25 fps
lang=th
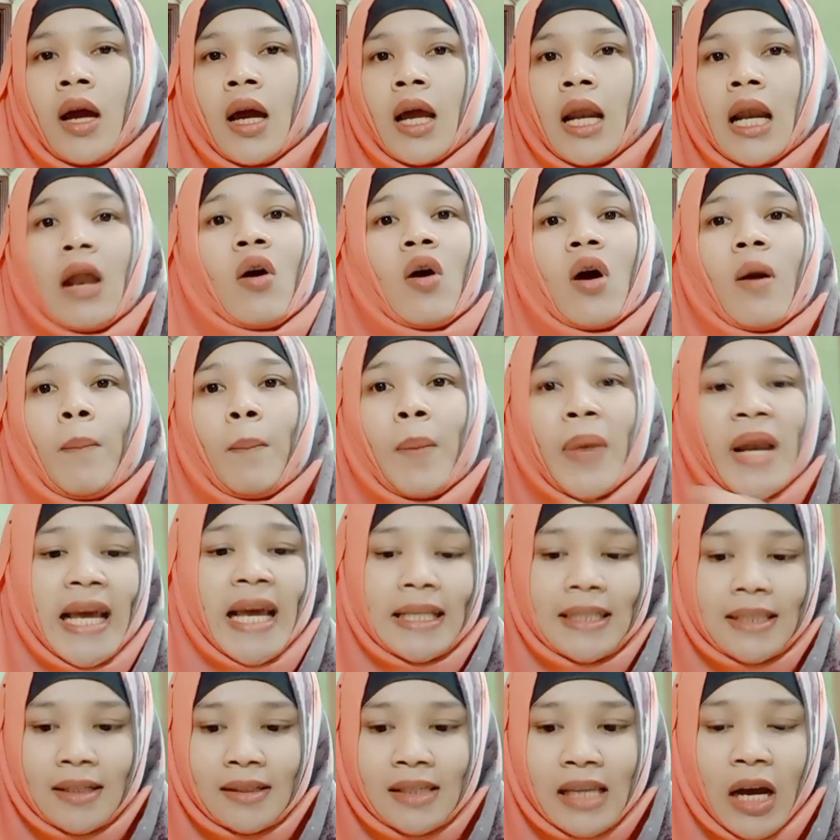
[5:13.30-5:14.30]
แล้วก็เปลี่ยน
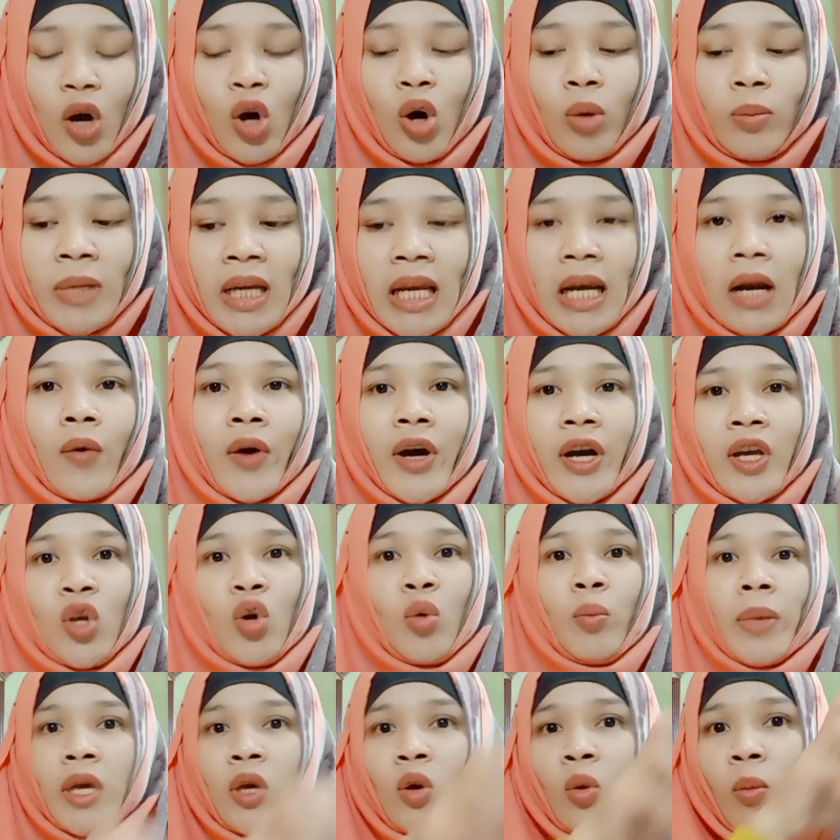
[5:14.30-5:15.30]
จากสังคมที่เราเคยอยู่
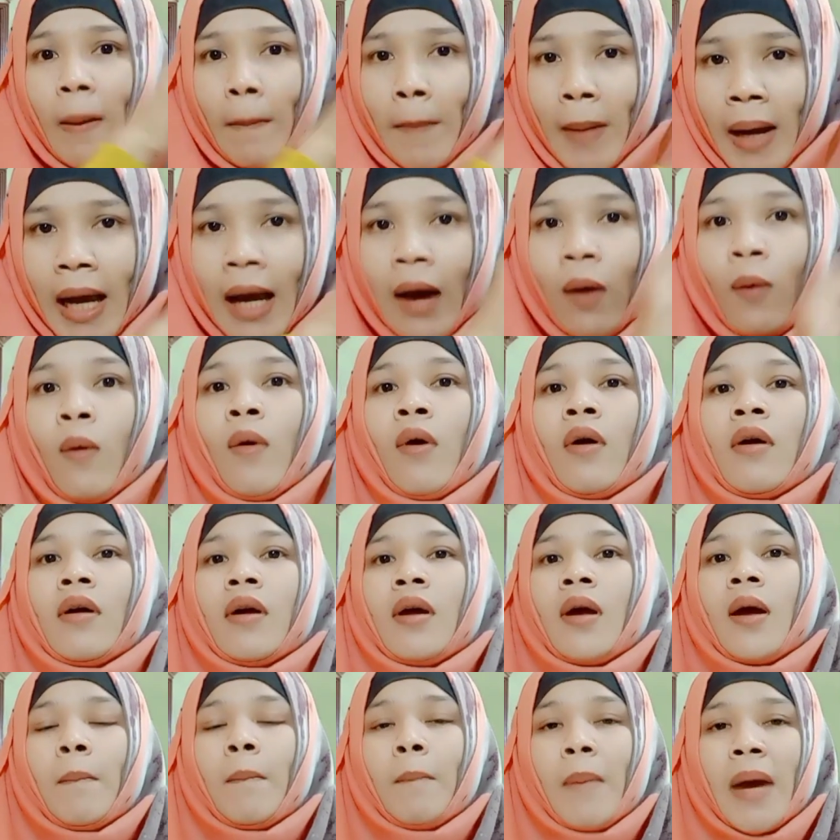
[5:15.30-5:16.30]
ไปอยู่แบบเขา
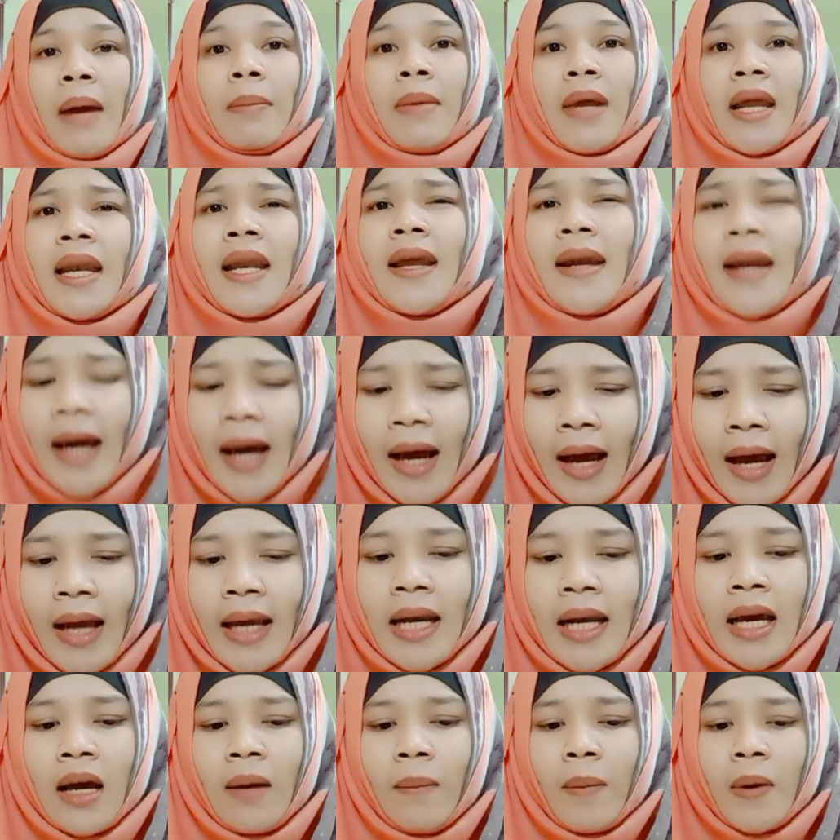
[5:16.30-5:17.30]
แบบนั้นน่ะได้
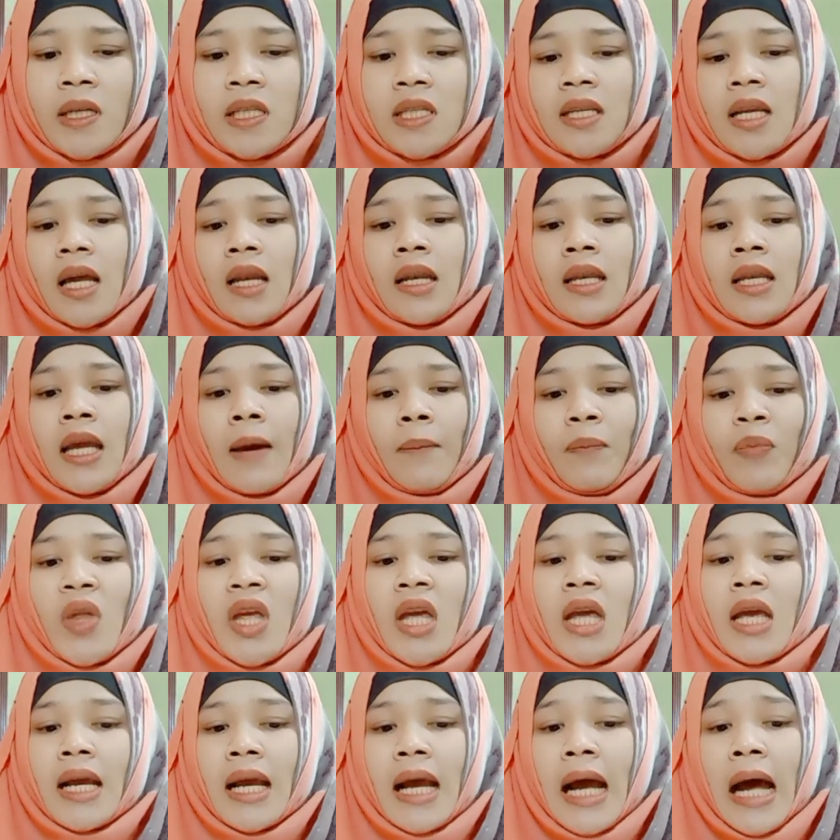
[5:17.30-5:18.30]
นะคะ เพราะฉะนั้นเนี่ย
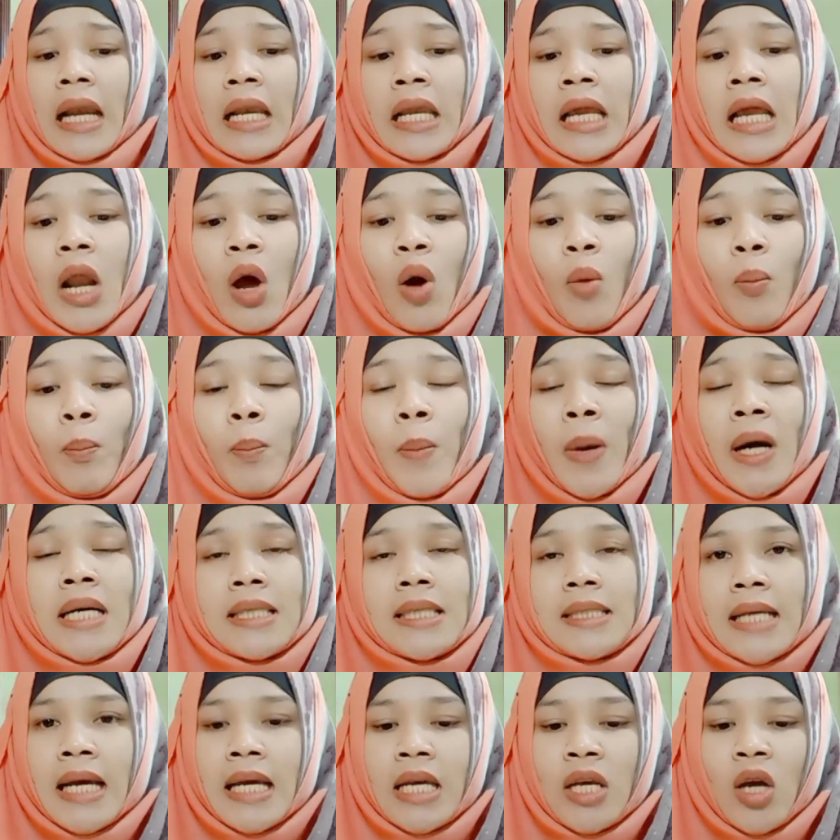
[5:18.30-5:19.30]
การที่เราเปิด
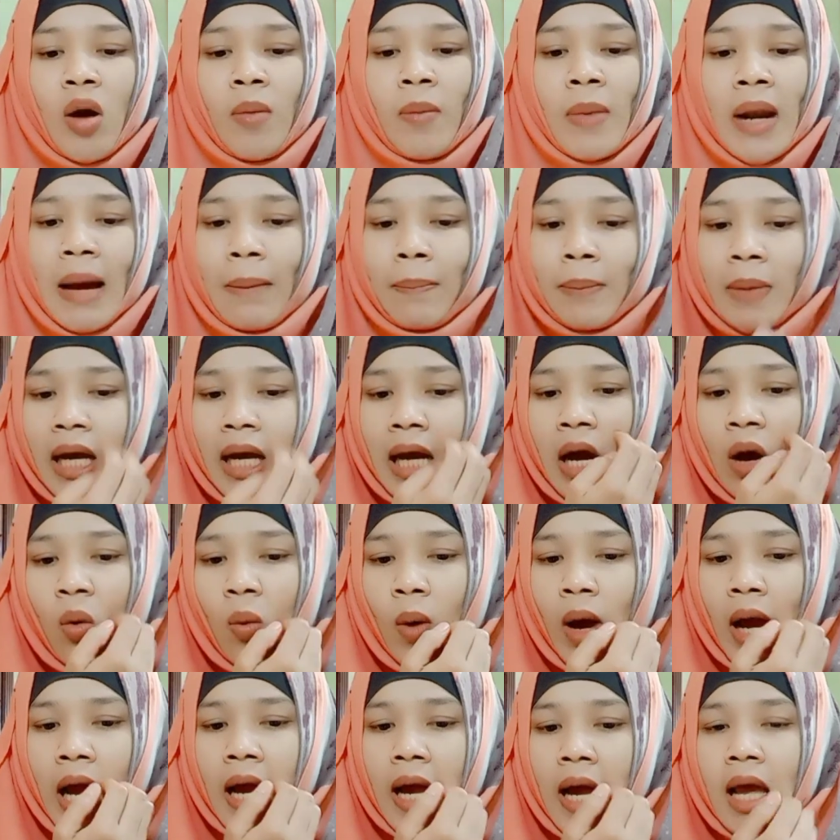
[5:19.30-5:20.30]
ใจยอมรับนะคะ
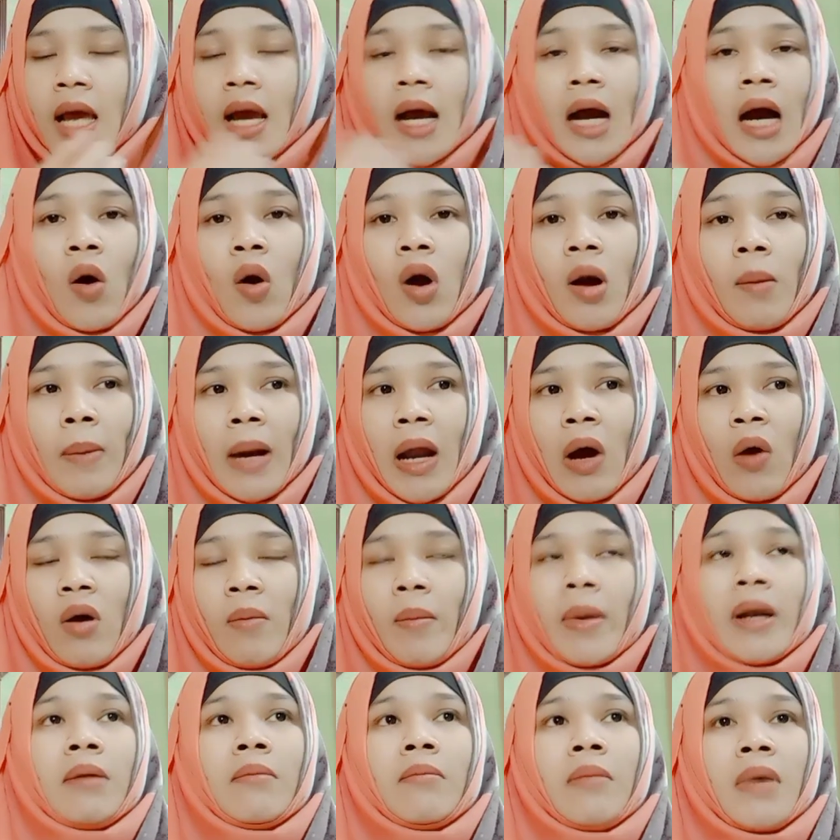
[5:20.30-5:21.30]
ว่าเขากับเราอ่ะ
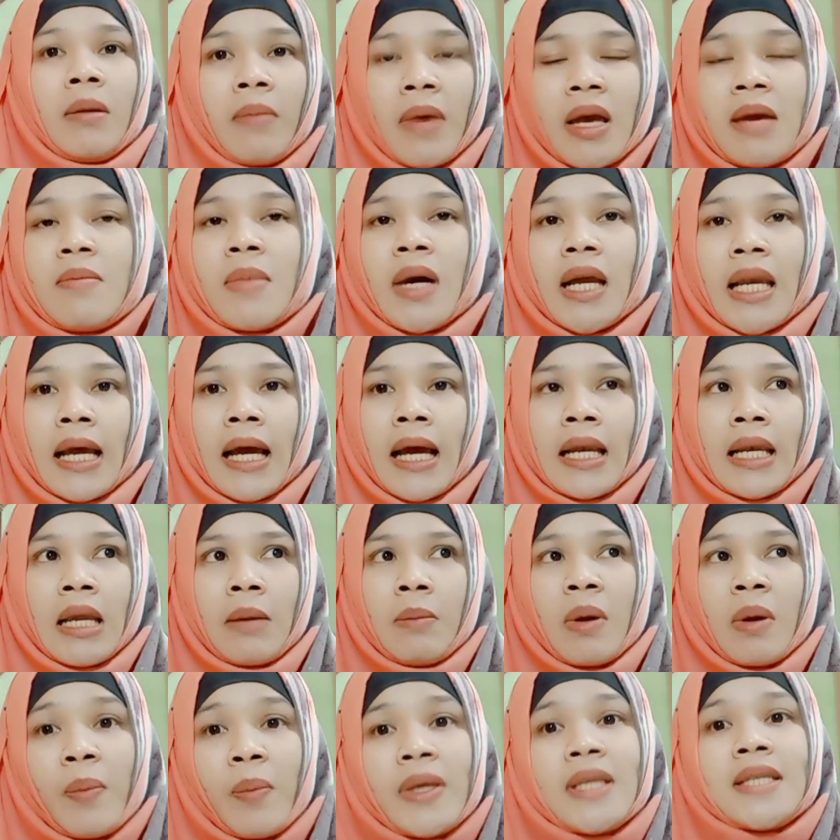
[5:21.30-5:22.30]
มันมันไม่เหมือนกันเนี่ย
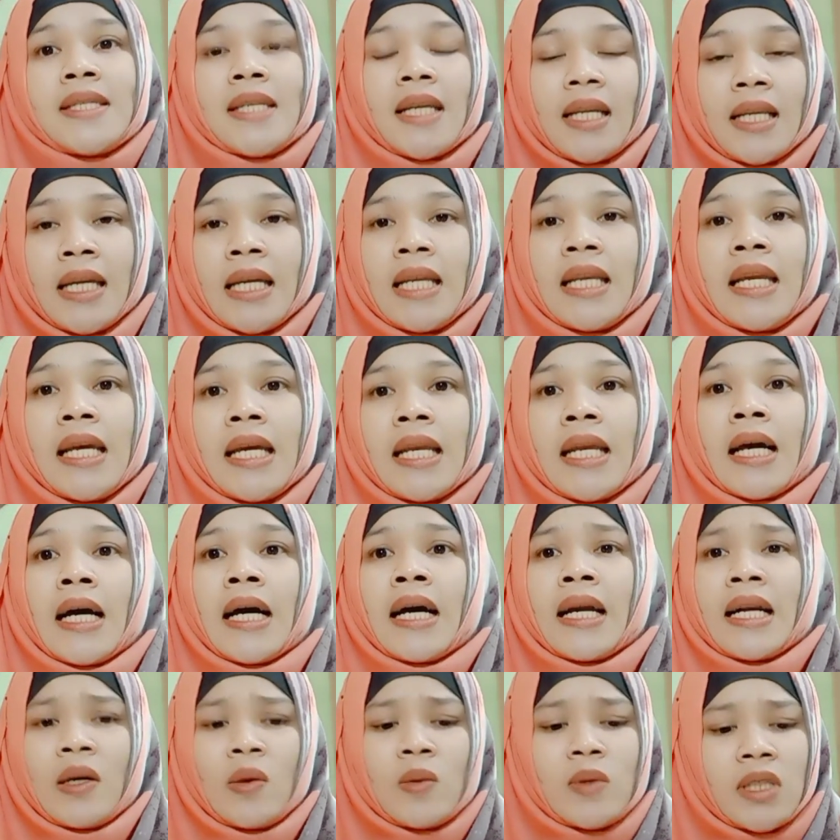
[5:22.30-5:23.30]
มันเป็นสิ่งที่ดีนะคะ
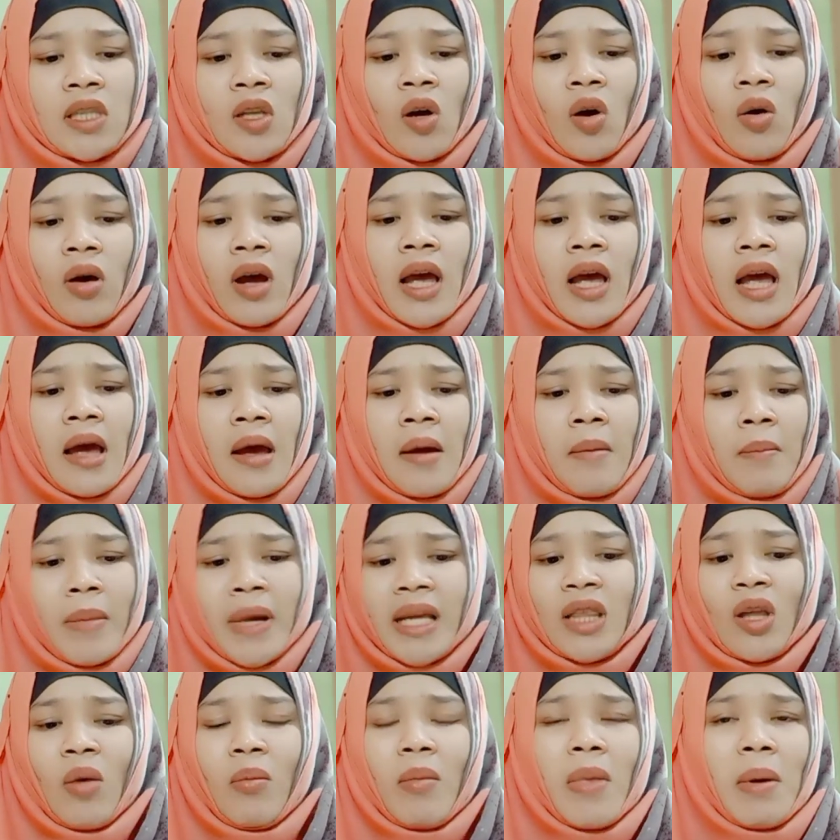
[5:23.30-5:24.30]
เราจะต้องไม่
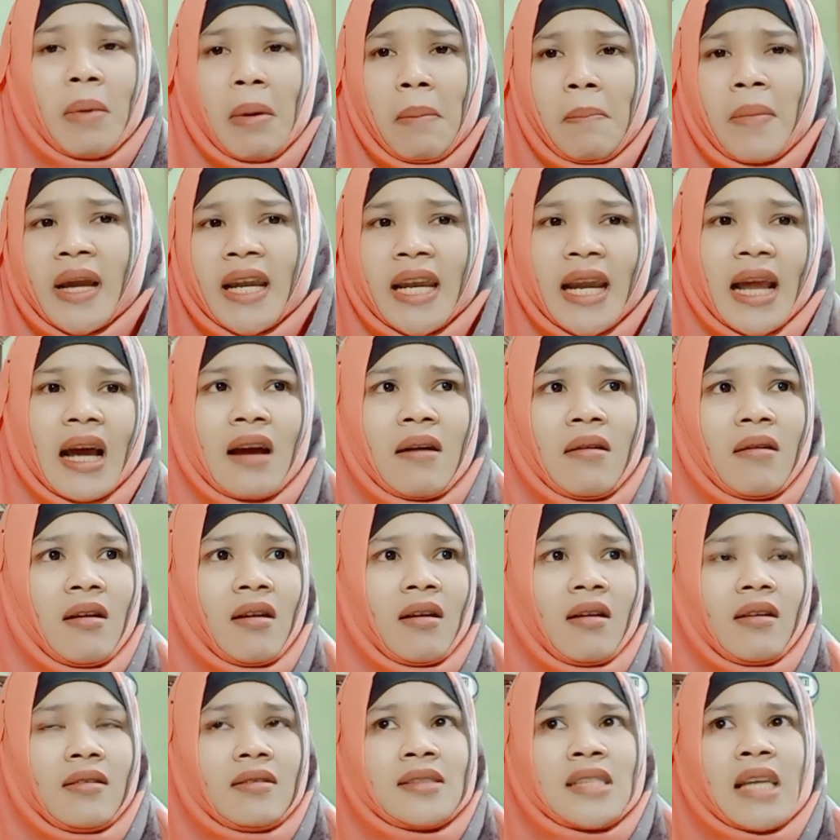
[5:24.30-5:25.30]
ต้องมาแบบมานั่ง
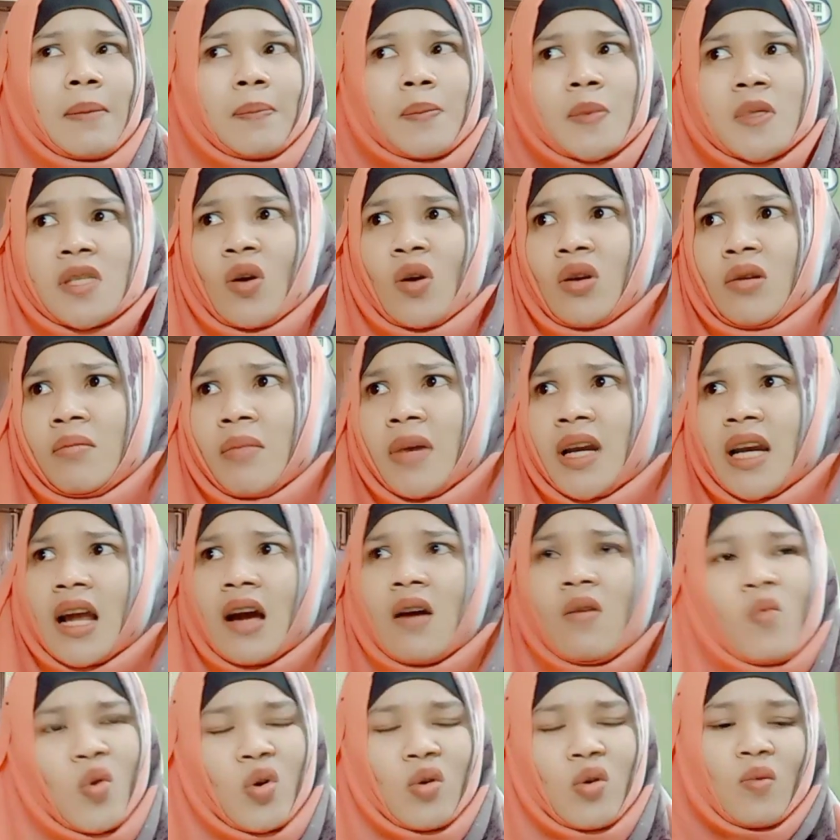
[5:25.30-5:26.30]
สับสนมานั่ง
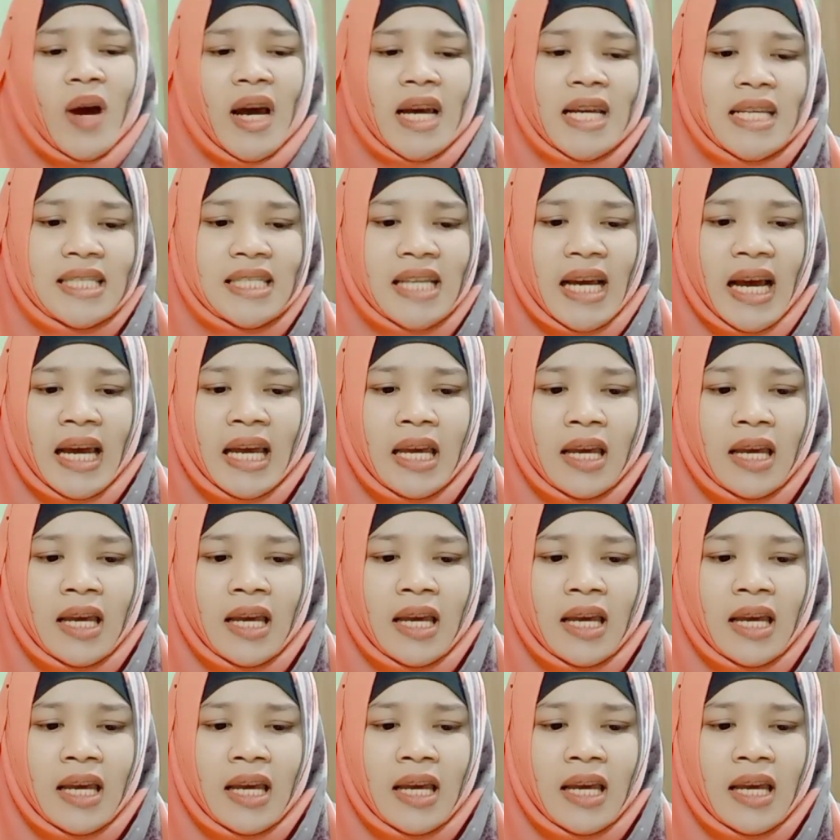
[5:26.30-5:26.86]
วุ่นวายใจ